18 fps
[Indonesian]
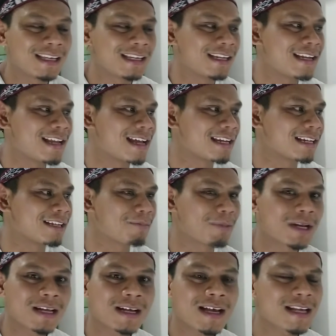ini
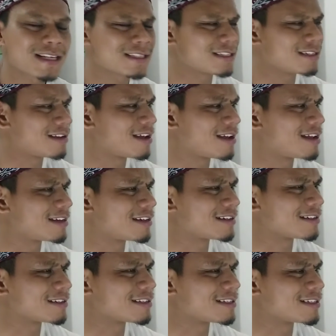dari mana guys
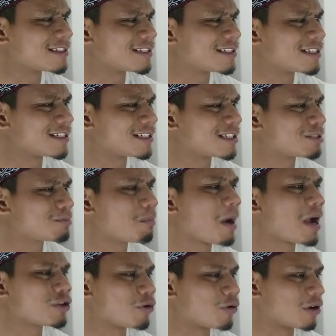dari
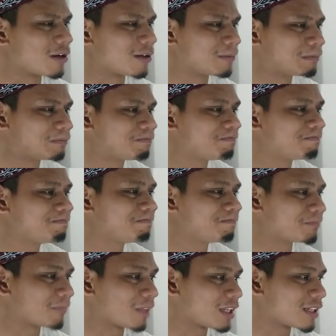Spanyol
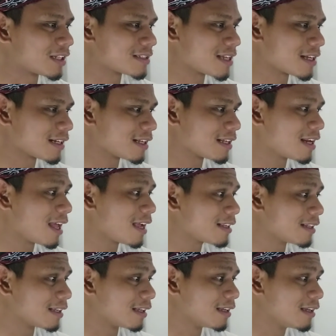hmm kita cari
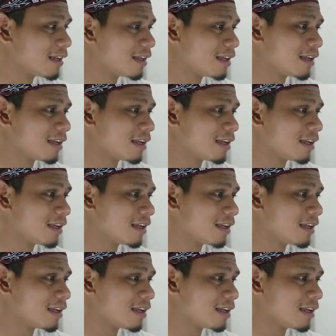lagi